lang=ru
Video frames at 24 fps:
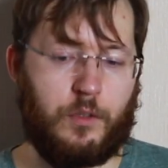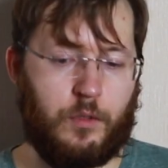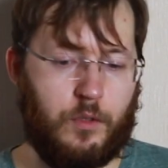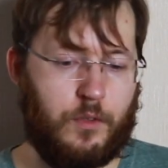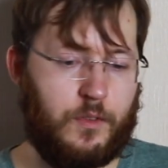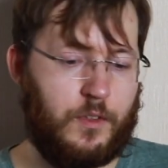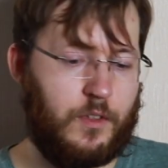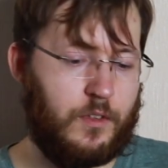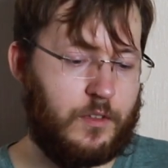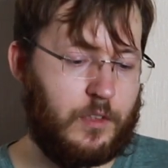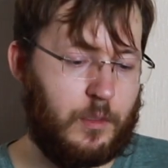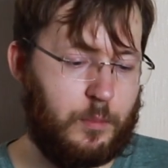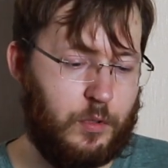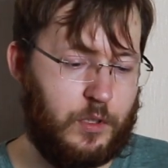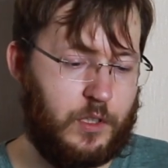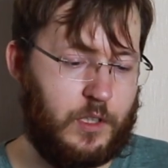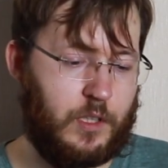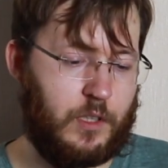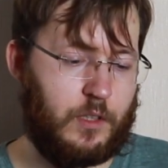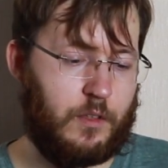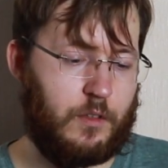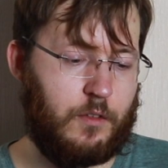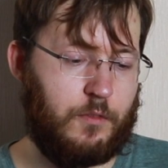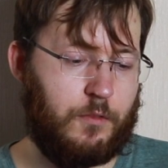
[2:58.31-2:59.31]
То есть не
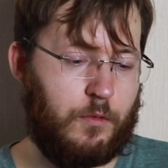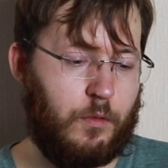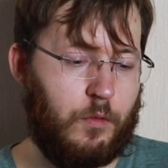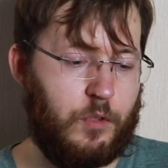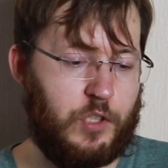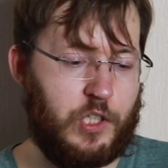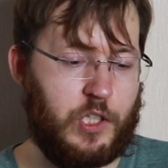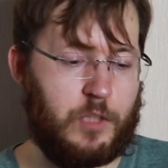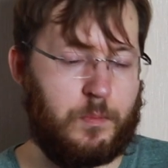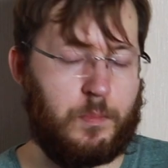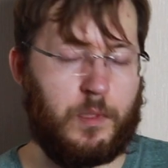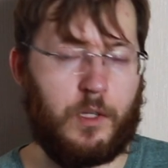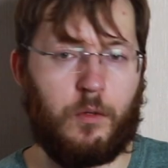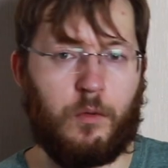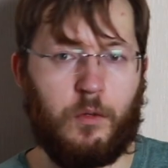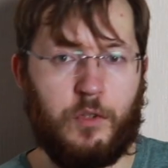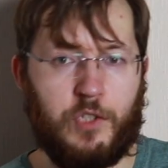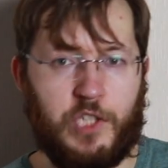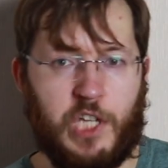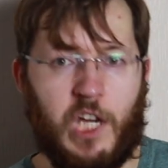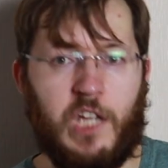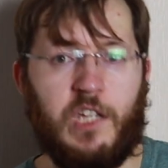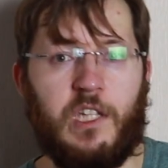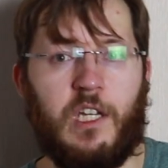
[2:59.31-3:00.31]
забудьте включить
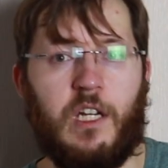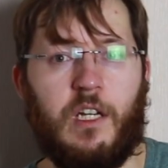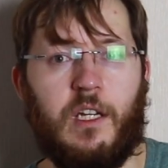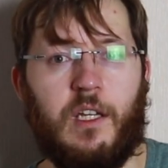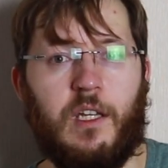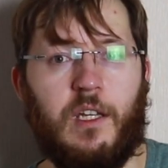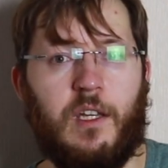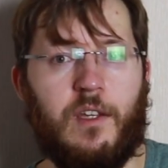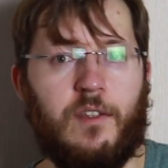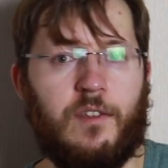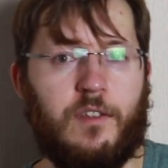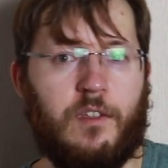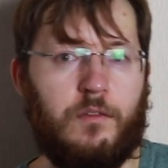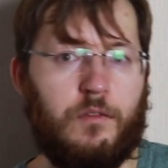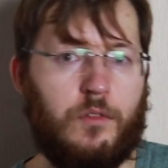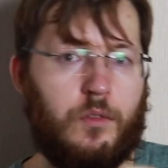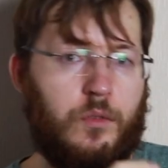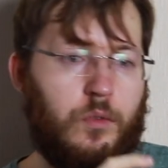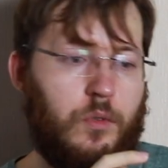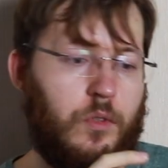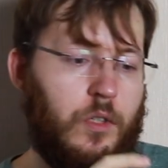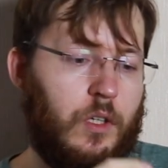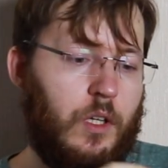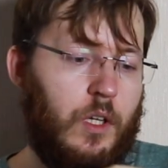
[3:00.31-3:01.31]
переключатель, если
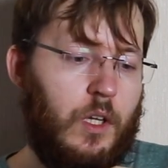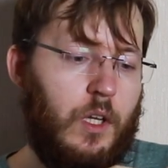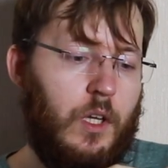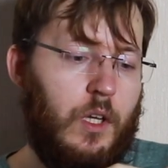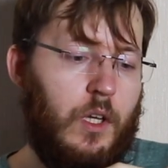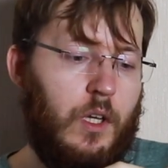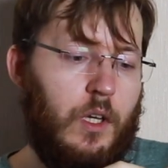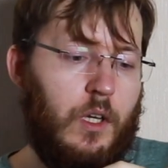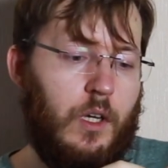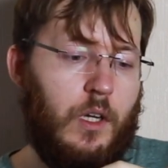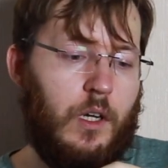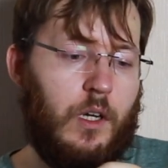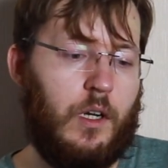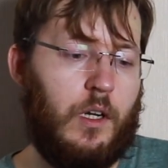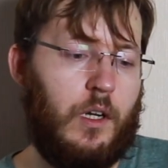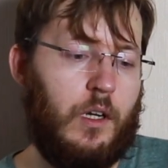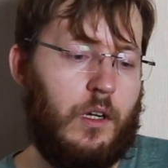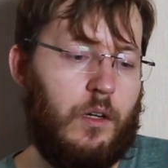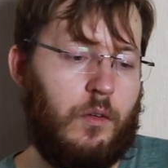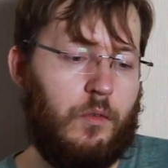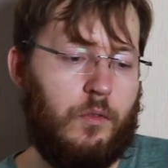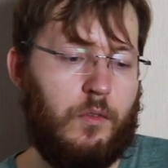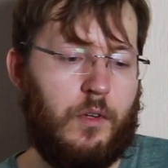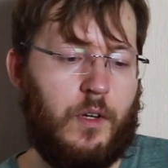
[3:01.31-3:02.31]
вдруг
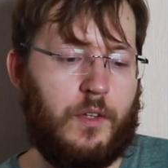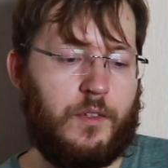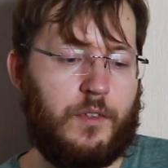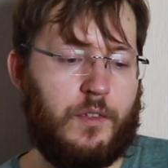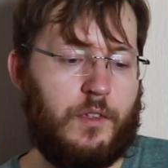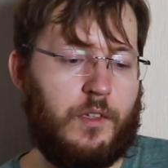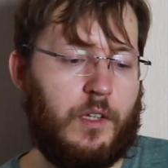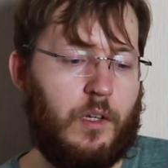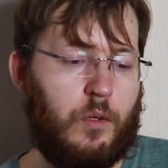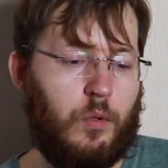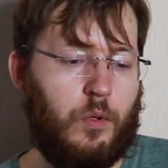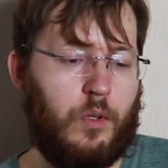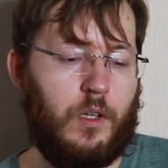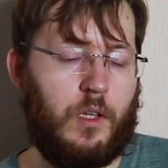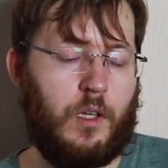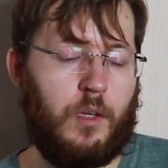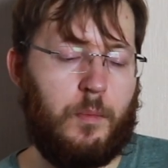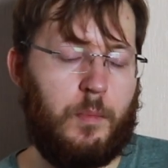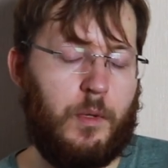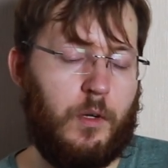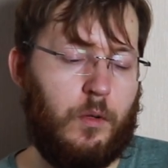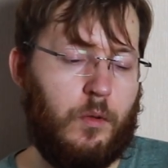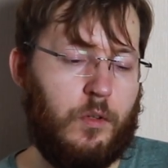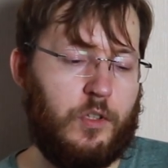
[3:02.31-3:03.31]
э, у вас такой
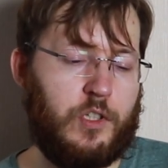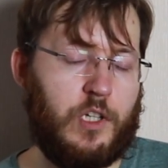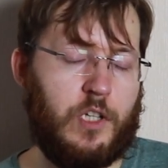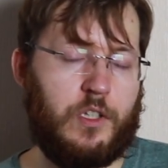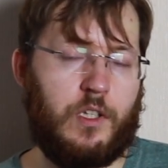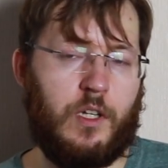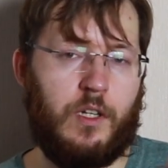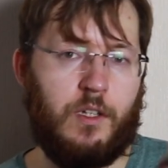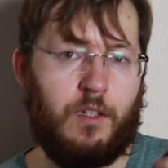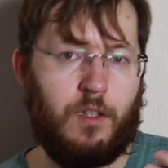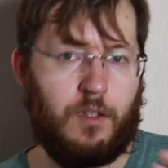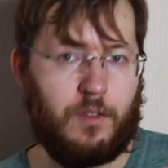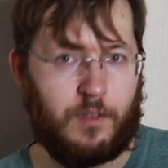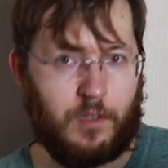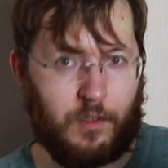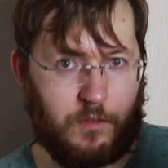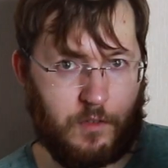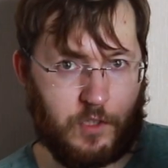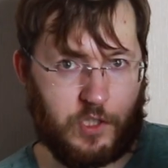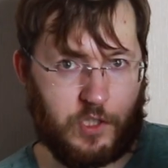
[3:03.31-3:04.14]
переключатель есть на